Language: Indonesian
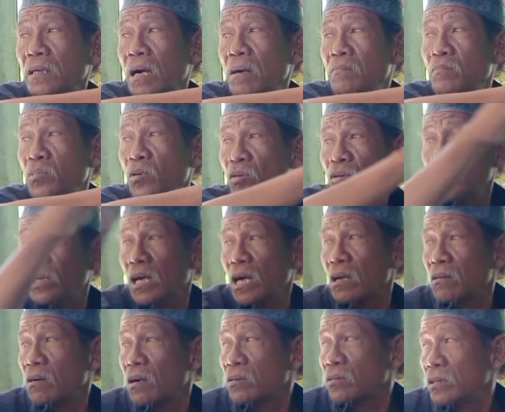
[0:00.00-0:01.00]
kampung
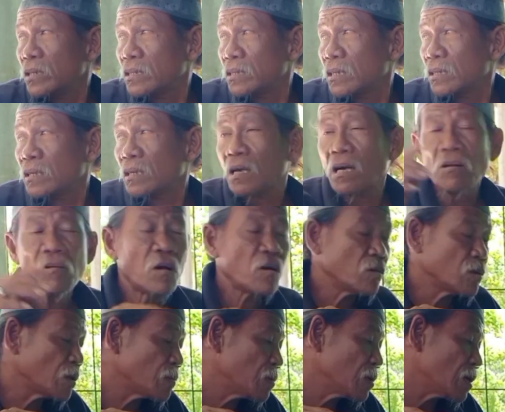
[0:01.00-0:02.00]
Tegalwaru desa
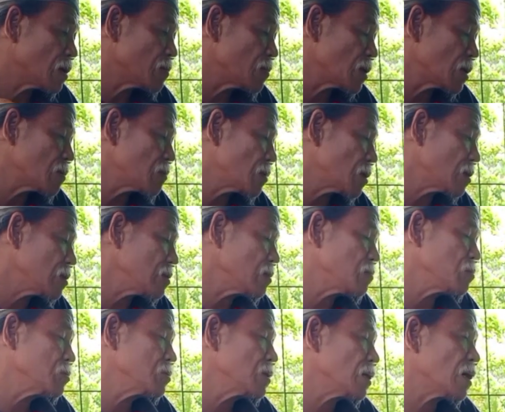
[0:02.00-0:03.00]
Tegalwaru tapi kemana mana-mana
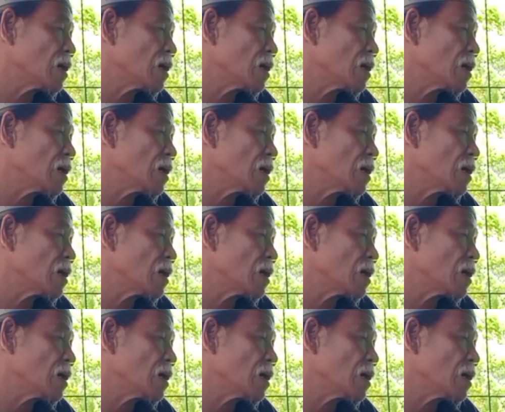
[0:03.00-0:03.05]
nyebutnya